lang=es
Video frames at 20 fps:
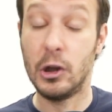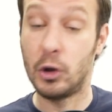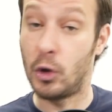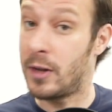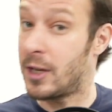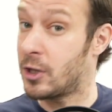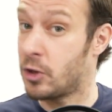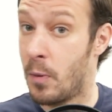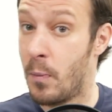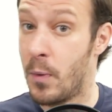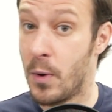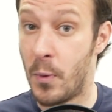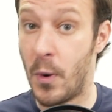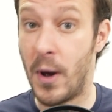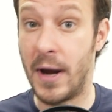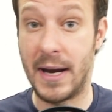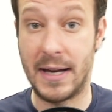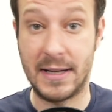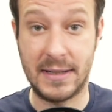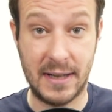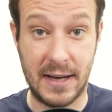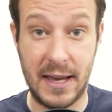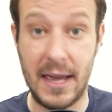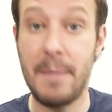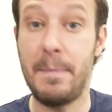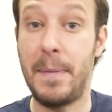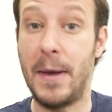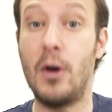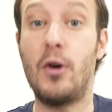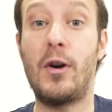Todas son muy buenas,
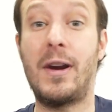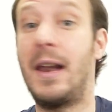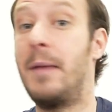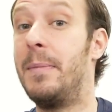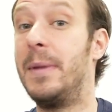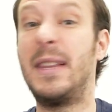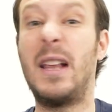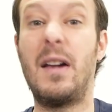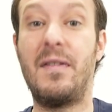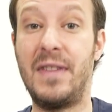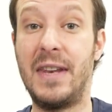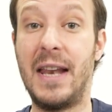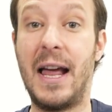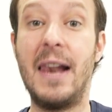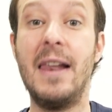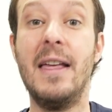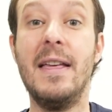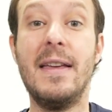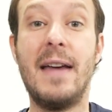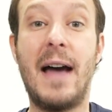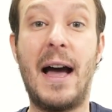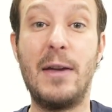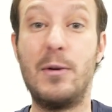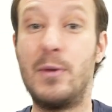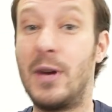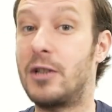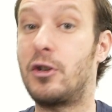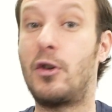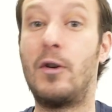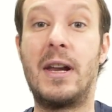¿eh? pero realmente al final hay
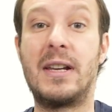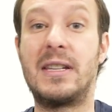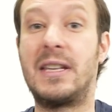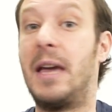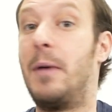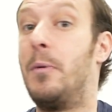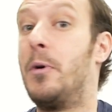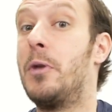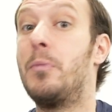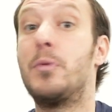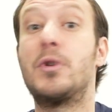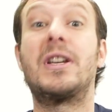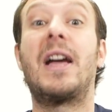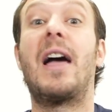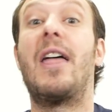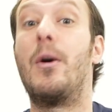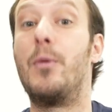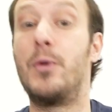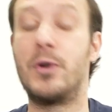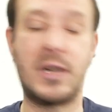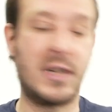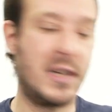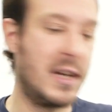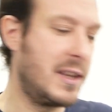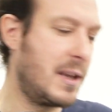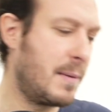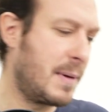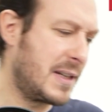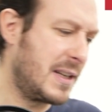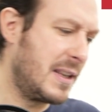unas con las que, bueno, pues cada uno se
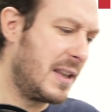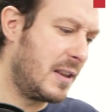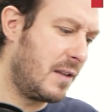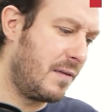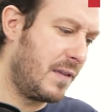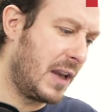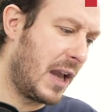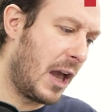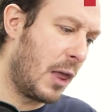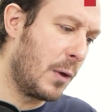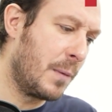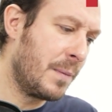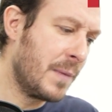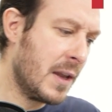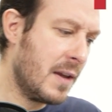siente más identificado.